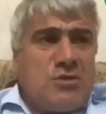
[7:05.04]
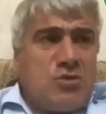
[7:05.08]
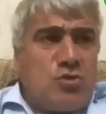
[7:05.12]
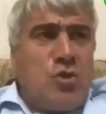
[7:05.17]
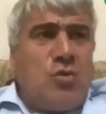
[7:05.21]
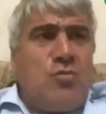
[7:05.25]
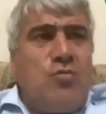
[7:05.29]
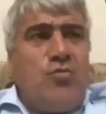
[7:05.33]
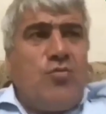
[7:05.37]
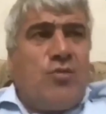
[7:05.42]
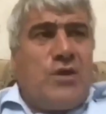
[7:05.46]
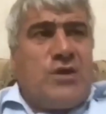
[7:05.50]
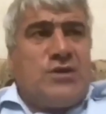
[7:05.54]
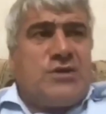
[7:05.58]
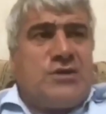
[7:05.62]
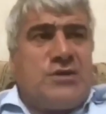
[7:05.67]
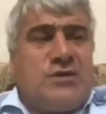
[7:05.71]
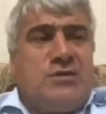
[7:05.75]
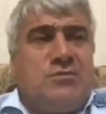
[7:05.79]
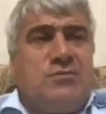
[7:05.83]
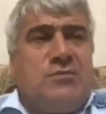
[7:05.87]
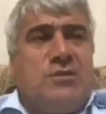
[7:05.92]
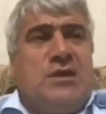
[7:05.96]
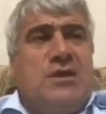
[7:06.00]
мостом ваша
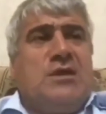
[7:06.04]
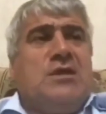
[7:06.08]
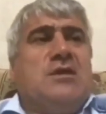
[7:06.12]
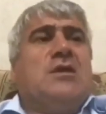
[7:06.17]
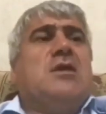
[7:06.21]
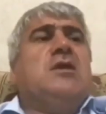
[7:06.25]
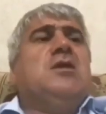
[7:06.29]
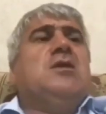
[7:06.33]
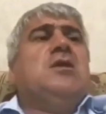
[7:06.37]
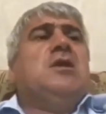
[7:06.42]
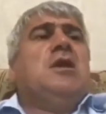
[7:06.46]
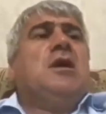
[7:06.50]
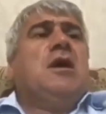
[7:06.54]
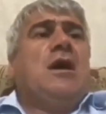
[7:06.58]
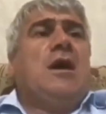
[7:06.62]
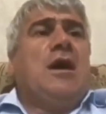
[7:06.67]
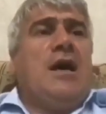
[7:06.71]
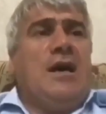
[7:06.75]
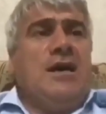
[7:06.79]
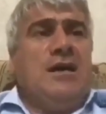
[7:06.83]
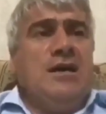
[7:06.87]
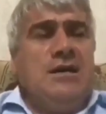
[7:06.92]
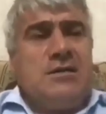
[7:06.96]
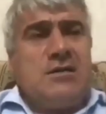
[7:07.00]
земля.
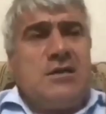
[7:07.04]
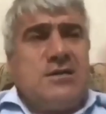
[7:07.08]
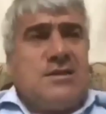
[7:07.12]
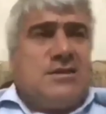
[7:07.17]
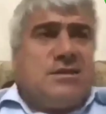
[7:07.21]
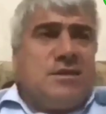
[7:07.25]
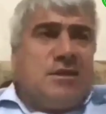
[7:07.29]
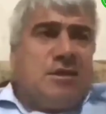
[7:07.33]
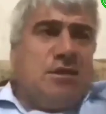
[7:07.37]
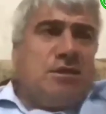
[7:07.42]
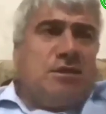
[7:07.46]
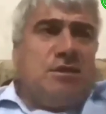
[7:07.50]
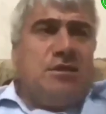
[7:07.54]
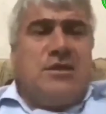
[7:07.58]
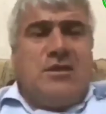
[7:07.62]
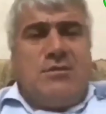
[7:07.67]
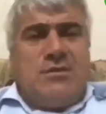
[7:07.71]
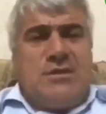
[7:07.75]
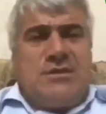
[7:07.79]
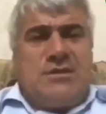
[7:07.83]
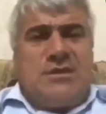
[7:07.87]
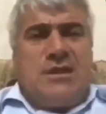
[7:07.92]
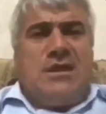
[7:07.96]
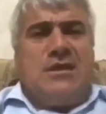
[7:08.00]
А это середина
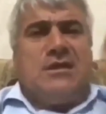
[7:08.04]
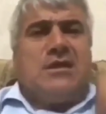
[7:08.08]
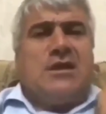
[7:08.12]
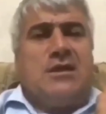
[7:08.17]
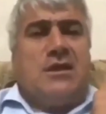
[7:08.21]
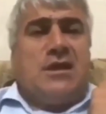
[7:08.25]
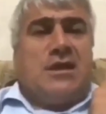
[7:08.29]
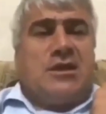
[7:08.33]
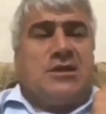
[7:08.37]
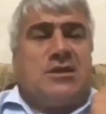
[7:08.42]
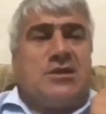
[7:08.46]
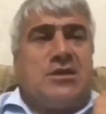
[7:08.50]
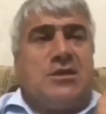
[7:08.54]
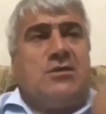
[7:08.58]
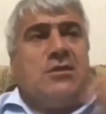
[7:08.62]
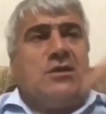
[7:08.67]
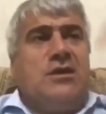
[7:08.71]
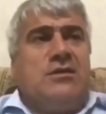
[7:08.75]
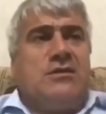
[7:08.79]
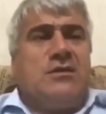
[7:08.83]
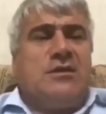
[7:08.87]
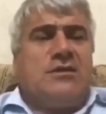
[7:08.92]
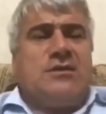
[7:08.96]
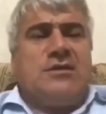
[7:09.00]
моста, это наша.
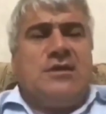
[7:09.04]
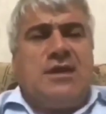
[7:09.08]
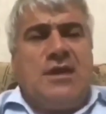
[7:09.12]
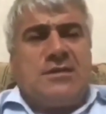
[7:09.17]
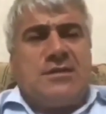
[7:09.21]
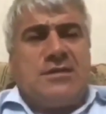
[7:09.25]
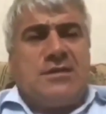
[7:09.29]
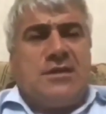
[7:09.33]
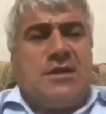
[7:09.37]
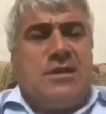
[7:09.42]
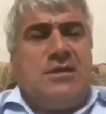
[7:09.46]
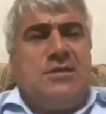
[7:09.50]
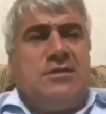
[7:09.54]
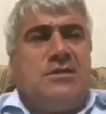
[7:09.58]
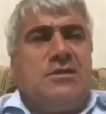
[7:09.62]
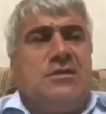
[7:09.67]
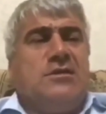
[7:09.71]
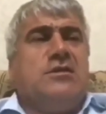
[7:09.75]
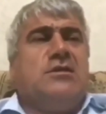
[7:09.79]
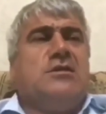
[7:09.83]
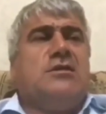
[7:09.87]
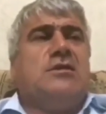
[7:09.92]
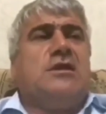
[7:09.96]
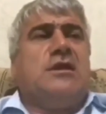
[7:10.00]
Этот знак стоит,
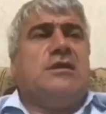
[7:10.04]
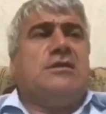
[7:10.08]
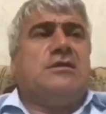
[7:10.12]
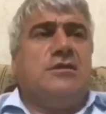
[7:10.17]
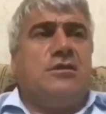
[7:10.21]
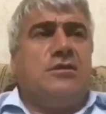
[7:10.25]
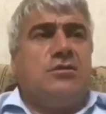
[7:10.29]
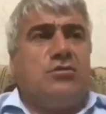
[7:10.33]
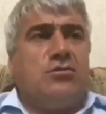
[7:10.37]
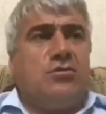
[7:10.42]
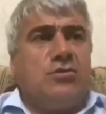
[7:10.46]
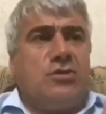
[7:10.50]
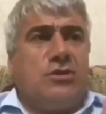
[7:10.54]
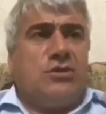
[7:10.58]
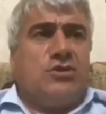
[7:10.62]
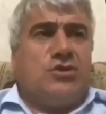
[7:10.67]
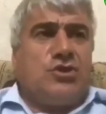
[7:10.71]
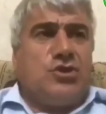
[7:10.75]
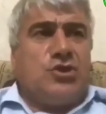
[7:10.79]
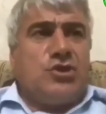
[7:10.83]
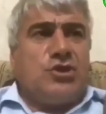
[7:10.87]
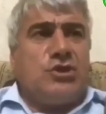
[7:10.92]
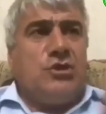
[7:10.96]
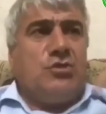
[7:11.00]
говорит, на территории
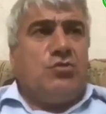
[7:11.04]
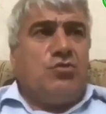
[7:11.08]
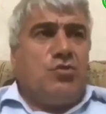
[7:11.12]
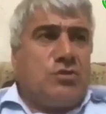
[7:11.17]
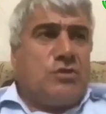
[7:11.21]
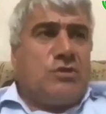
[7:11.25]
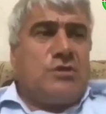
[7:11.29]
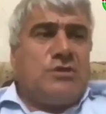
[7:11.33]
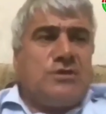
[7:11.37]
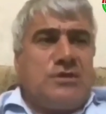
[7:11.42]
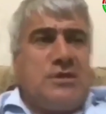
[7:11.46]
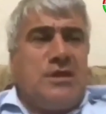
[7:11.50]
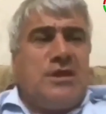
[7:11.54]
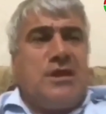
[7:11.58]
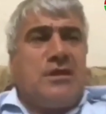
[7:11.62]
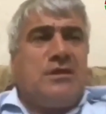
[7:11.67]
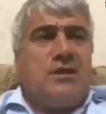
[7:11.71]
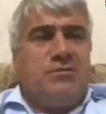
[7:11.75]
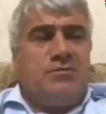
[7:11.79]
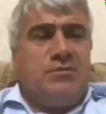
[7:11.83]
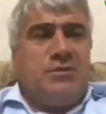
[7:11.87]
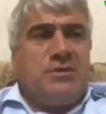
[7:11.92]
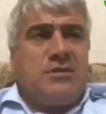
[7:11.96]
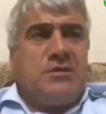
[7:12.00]
Чечни. Вот Кизляр
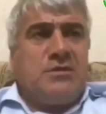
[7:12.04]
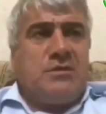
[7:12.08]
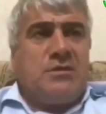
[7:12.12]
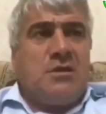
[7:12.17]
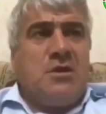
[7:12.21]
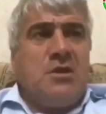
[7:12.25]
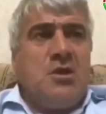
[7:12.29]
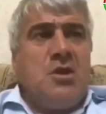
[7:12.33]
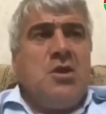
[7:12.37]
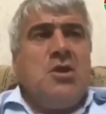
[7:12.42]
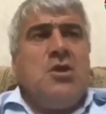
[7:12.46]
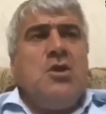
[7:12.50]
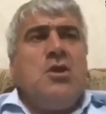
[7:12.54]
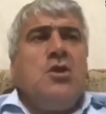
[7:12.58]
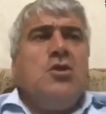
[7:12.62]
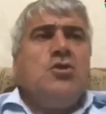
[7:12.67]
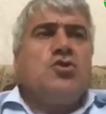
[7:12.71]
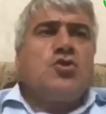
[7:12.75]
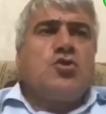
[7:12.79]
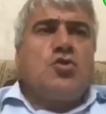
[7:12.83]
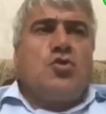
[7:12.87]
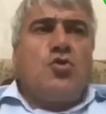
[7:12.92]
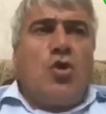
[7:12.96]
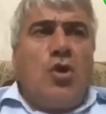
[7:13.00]
написано.
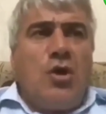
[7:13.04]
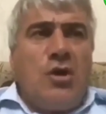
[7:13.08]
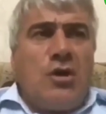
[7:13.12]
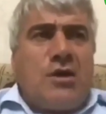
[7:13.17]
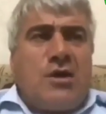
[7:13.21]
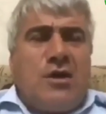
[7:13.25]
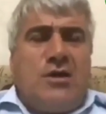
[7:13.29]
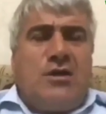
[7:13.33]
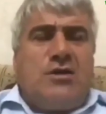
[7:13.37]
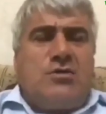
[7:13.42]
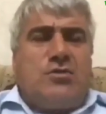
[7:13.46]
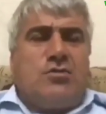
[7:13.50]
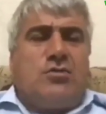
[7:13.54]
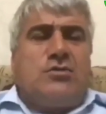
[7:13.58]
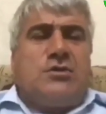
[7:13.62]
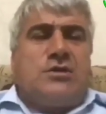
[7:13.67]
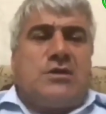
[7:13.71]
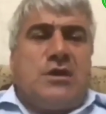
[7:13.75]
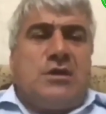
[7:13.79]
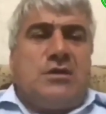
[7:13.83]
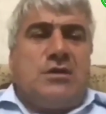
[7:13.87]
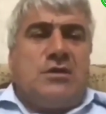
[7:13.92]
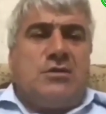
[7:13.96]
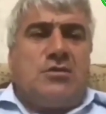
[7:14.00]
Сколько лет он
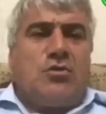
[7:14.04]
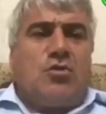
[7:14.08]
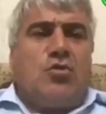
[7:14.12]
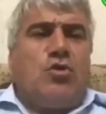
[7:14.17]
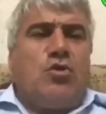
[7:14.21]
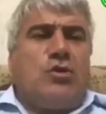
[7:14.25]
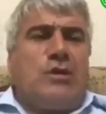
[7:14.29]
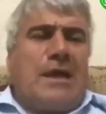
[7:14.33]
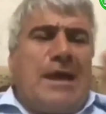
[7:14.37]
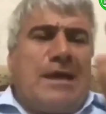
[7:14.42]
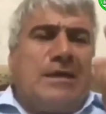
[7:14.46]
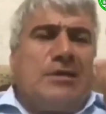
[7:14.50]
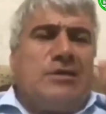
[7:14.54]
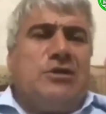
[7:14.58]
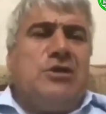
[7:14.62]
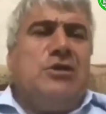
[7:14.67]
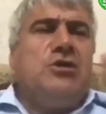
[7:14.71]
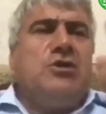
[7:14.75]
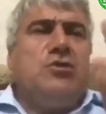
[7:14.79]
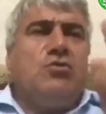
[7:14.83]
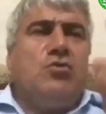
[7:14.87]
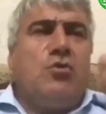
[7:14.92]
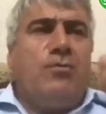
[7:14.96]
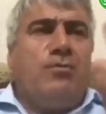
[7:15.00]
стоит? Хоть
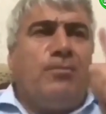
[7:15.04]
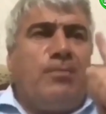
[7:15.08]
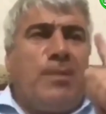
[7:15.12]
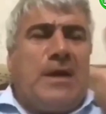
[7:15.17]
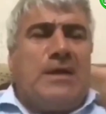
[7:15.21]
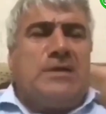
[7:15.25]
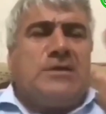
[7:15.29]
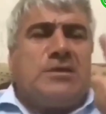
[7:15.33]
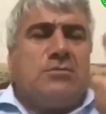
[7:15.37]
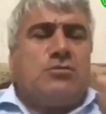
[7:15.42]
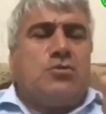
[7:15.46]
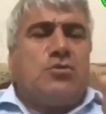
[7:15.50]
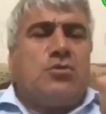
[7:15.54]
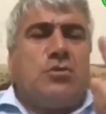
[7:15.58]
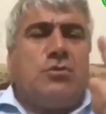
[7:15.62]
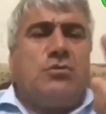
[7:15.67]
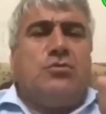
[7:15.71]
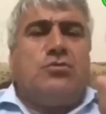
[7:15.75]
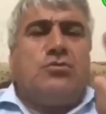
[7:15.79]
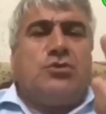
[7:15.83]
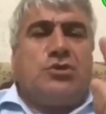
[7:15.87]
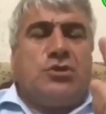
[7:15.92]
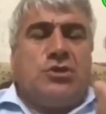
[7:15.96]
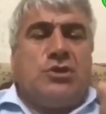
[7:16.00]
один его пальцем
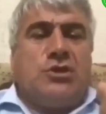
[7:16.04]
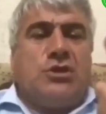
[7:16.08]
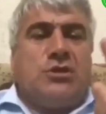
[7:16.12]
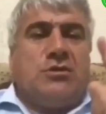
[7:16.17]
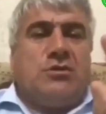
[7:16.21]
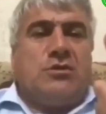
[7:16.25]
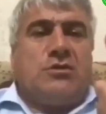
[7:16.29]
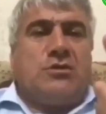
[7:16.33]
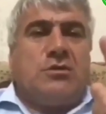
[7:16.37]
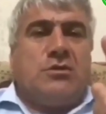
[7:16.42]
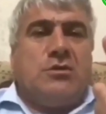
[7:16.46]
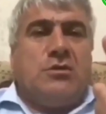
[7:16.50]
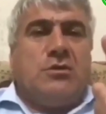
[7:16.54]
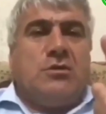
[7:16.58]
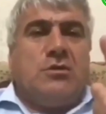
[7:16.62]
тронул чеченец?